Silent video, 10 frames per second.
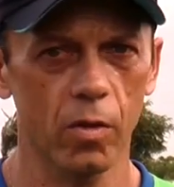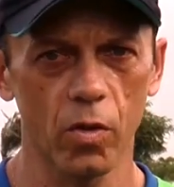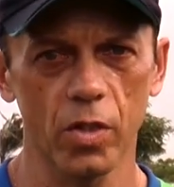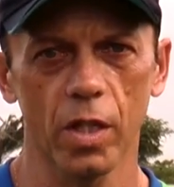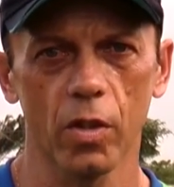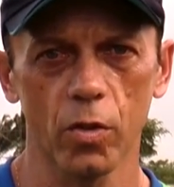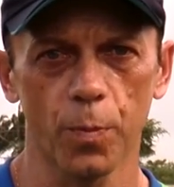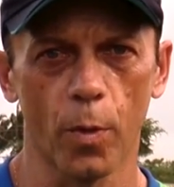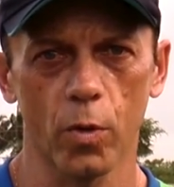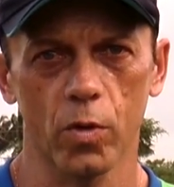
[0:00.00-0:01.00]
conseguir os
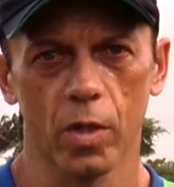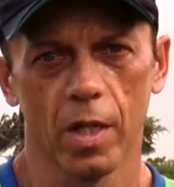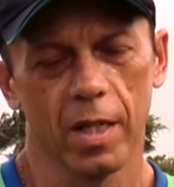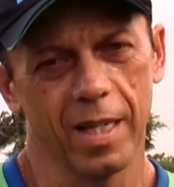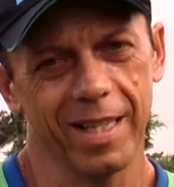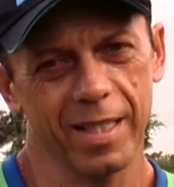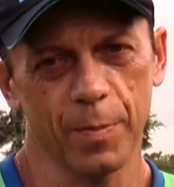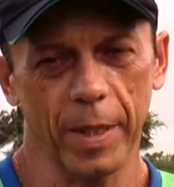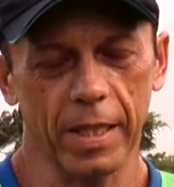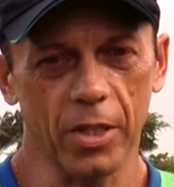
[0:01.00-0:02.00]
pontos. Essa
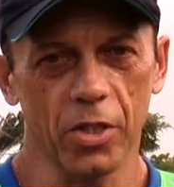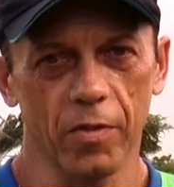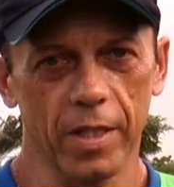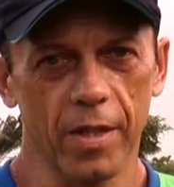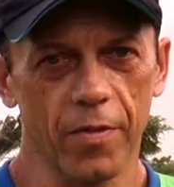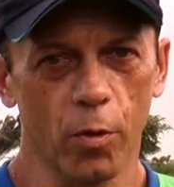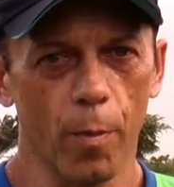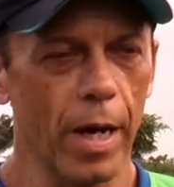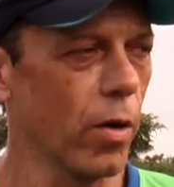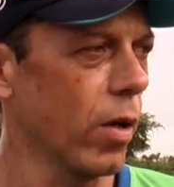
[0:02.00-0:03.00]
expectativa até
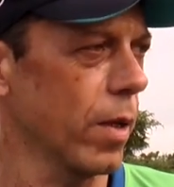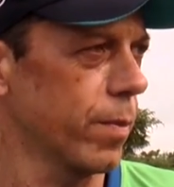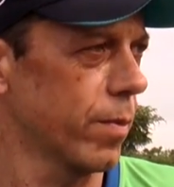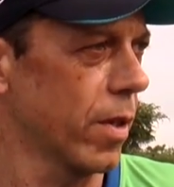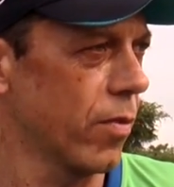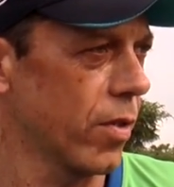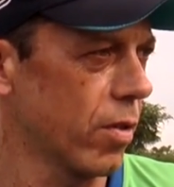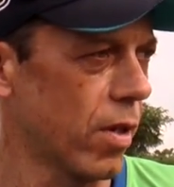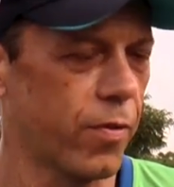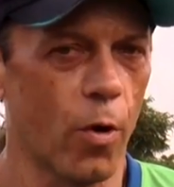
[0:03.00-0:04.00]
ficou maior
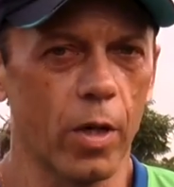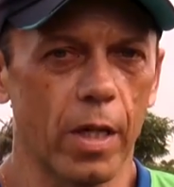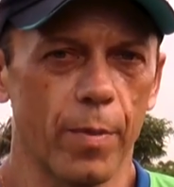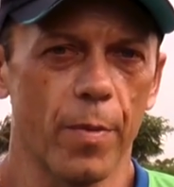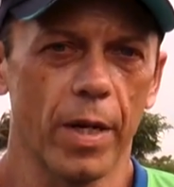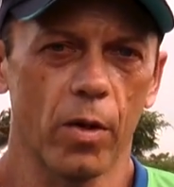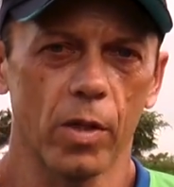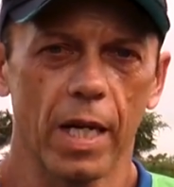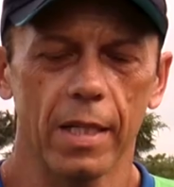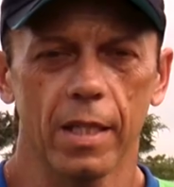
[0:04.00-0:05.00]
devido à folga na primeira
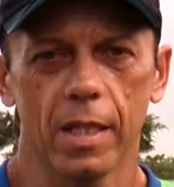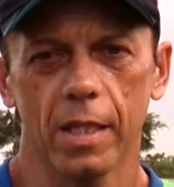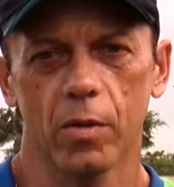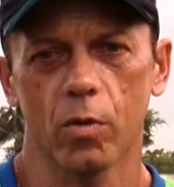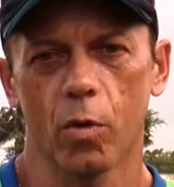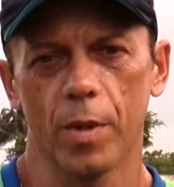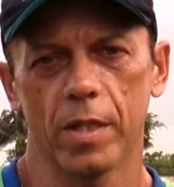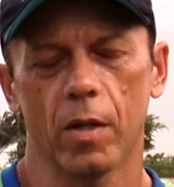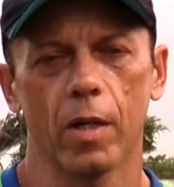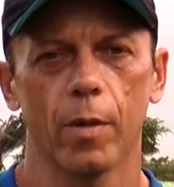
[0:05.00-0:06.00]
rodada, né? Que o
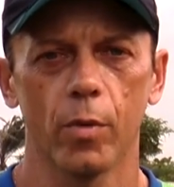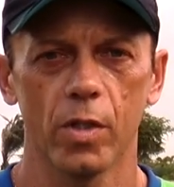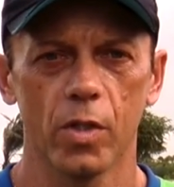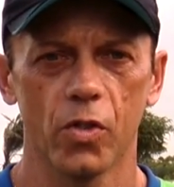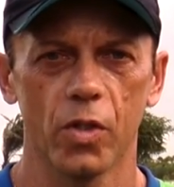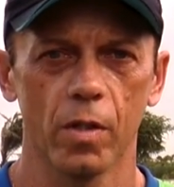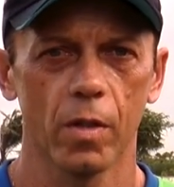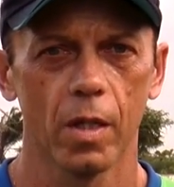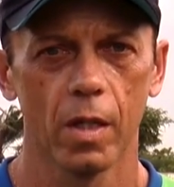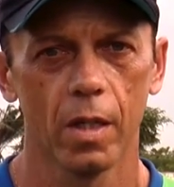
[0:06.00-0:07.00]
comercial acabou
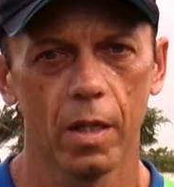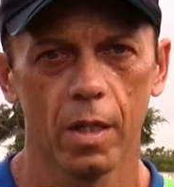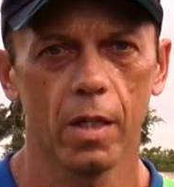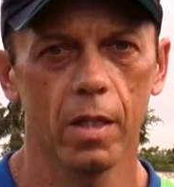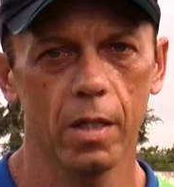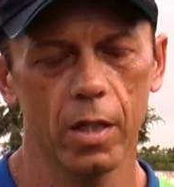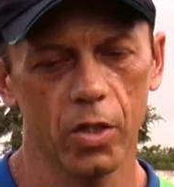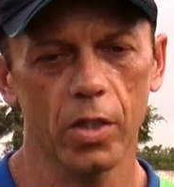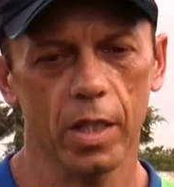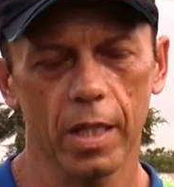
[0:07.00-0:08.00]
desistindo. E a
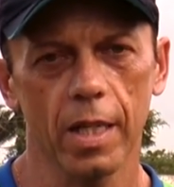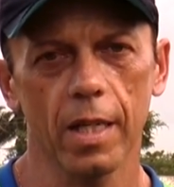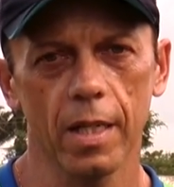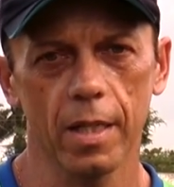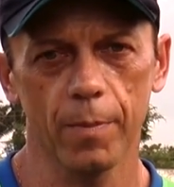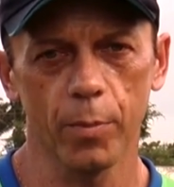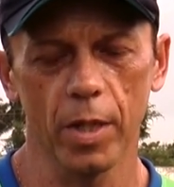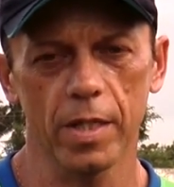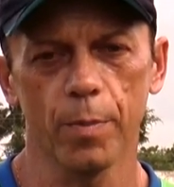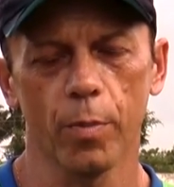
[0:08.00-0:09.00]
gente até
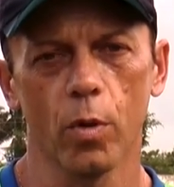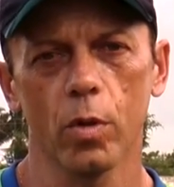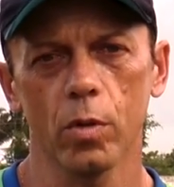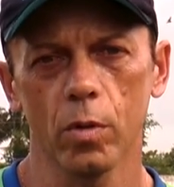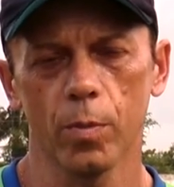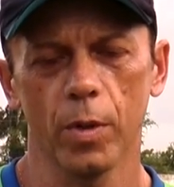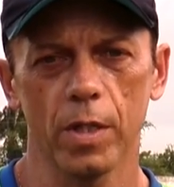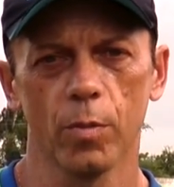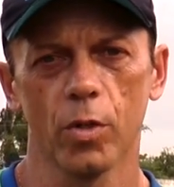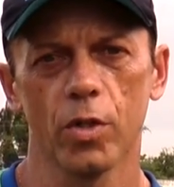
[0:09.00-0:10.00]
por esse ponto, por
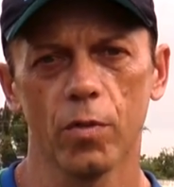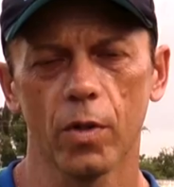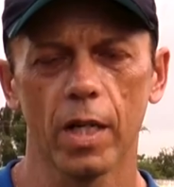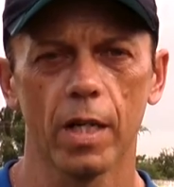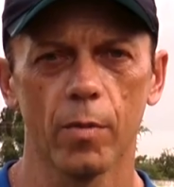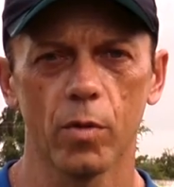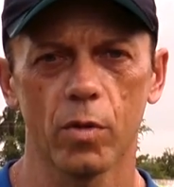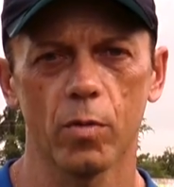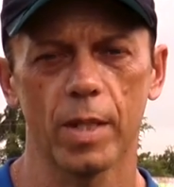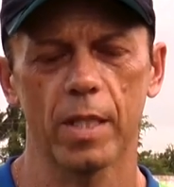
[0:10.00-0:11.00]
esse motivo,
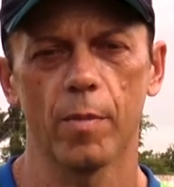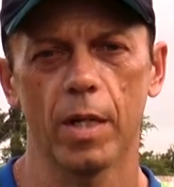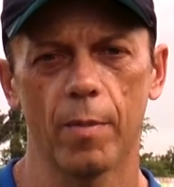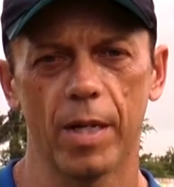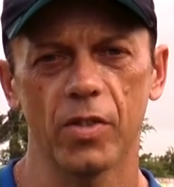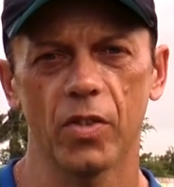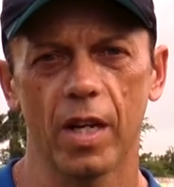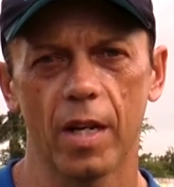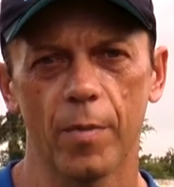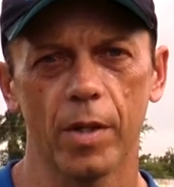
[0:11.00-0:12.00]
ganhamos uma semana a mais de
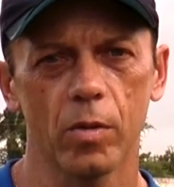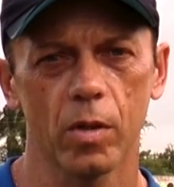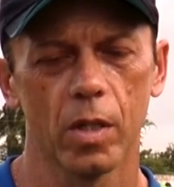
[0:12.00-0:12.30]
treinamento